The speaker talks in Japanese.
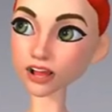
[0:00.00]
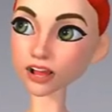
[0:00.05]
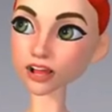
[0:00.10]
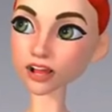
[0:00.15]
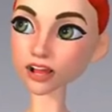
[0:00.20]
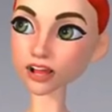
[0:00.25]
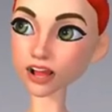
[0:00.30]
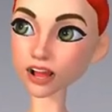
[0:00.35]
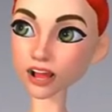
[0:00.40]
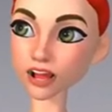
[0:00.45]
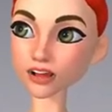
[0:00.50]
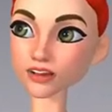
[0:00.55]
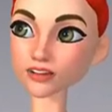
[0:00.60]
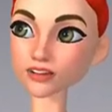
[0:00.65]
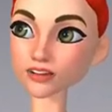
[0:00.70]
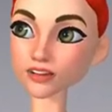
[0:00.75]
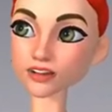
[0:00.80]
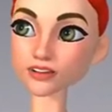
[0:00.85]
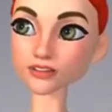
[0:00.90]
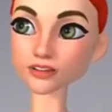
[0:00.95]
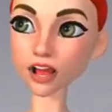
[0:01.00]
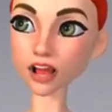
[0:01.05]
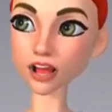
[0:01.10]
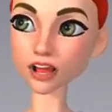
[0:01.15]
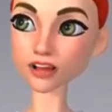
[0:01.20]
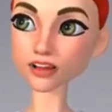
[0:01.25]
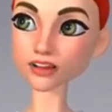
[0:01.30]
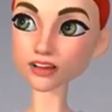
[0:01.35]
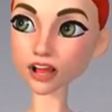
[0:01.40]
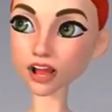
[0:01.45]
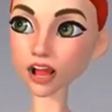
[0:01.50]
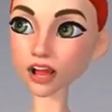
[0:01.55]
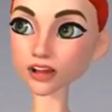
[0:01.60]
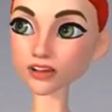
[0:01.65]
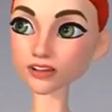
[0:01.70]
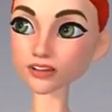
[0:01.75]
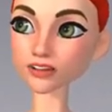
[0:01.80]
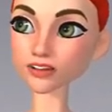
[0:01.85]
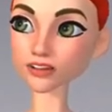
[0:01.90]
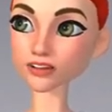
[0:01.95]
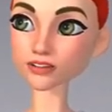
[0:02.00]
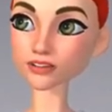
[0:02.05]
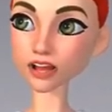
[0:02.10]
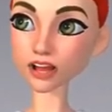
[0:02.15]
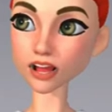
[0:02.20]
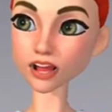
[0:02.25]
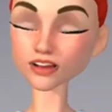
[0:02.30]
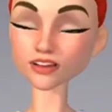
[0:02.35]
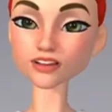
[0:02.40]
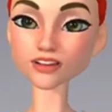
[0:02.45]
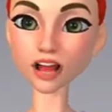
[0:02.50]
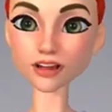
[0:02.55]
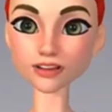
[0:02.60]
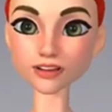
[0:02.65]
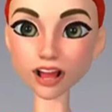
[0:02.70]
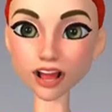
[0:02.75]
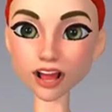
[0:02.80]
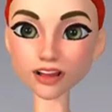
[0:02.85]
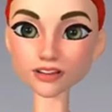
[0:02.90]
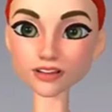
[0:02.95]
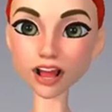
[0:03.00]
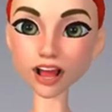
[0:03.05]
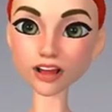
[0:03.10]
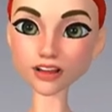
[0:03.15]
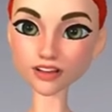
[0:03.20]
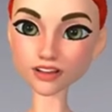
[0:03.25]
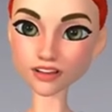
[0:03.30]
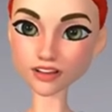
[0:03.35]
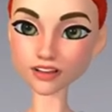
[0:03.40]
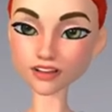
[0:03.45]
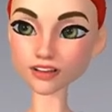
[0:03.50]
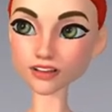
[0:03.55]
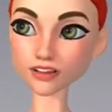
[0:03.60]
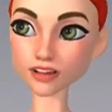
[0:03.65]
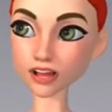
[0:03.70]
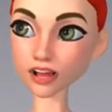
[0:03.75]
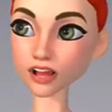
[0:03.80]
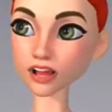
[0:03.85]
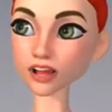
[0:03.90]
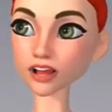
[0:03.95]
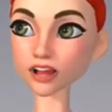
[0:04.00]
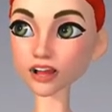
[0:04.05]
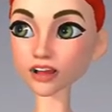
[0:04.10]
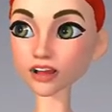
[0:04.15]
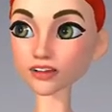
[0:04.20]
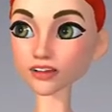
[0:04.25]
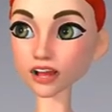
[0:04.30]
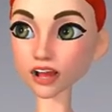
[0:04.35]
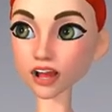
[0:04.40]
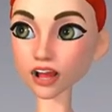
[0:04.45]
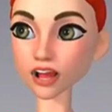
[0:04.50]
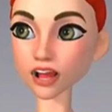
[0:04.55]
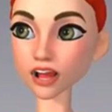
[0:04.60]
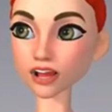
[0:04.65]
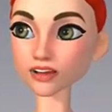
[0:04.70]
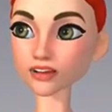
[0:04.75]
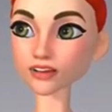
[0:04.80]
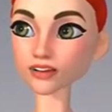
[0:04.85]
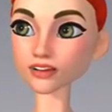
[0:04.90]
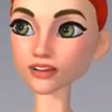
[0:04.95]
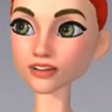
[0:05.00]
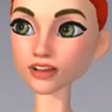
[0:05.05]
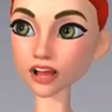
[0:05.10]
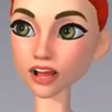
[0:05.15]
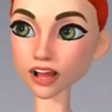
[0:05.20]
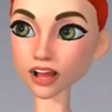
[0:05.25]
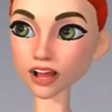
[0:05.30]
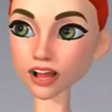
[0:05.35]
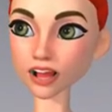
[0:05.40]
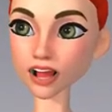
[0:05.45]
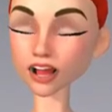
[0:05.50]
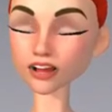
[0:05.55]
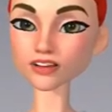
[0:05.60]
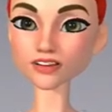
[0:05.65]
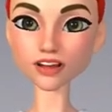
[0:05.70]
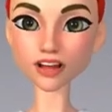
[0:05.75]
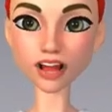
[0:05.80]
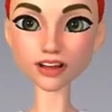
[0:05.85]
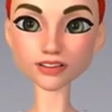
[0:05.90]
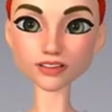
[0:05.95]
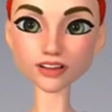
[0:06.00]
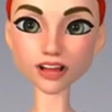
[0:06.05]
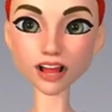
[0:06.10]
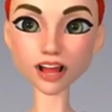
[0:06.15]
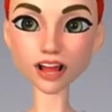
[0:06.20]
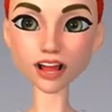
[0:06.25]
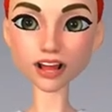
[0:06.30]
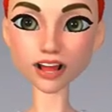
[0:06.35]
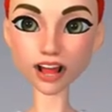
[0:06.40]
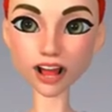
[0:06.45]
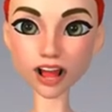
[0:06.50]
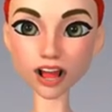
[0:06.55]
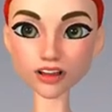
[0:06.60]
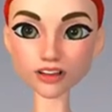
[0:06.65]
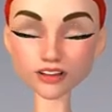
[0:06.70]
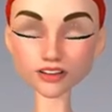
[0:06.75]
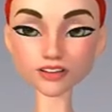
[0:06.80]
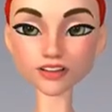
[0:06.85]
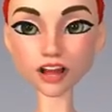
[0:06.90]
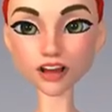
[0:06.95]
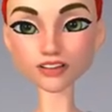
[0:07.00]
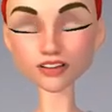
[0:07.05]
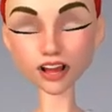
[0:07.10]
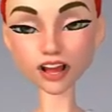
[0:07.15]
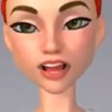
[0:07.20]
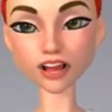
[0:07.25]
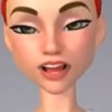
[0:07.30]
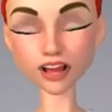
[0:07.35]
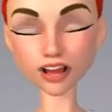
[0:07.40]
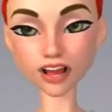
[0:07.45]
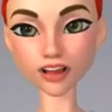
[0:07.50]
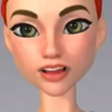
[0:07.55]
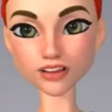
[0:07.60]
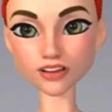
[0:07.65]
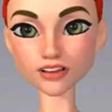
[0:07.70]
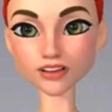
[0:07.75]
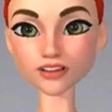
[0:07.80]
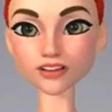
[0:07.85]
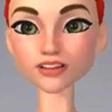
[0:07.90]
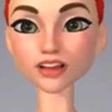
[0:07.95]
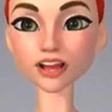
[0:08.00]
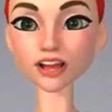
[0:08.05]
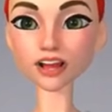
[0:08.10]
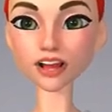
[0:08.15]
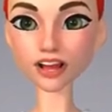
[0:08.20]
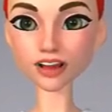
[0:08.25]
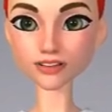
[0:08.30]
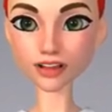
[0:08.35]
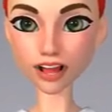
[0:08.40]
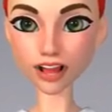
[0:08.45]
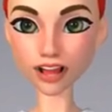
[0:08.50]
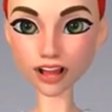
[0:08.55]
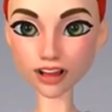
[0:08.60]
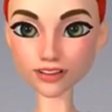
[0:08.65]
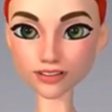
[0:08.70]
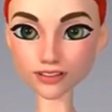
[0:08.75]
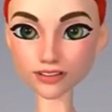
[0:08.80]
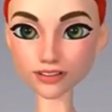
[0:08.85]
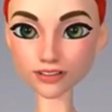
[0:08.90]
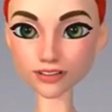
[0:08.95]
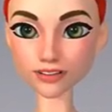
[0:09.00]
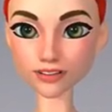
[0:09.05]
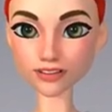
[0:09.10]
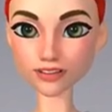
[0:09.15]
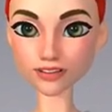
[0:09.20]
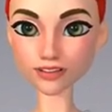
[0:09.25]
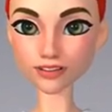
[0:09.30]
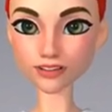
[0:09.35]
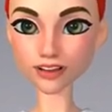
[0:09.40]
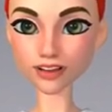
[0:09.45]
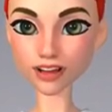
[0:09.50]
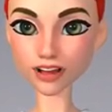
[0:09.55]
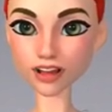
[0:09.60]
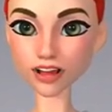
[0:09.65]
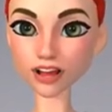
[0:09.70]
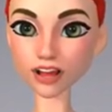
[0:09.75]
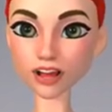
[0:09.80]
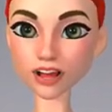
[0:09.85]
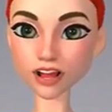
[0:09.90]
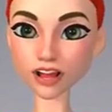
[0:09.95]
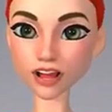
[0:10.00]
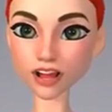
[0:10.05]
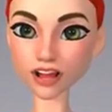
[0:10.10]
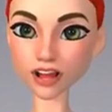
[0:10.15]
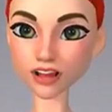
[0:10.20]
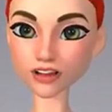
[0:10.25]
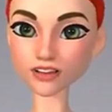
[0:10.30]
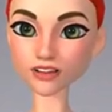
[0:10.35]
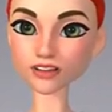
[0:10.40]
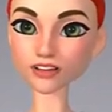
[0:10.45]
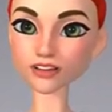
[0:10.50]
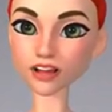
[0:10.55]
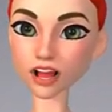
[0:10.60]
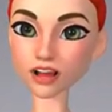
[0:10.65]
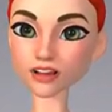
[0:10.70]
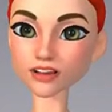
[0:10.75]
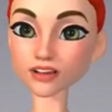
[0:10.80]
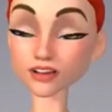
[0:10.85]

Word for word: えドキュメント内のビデオカメラマークこちらの、えスタートキャプチャーで動画を撮影することができます、え動画を保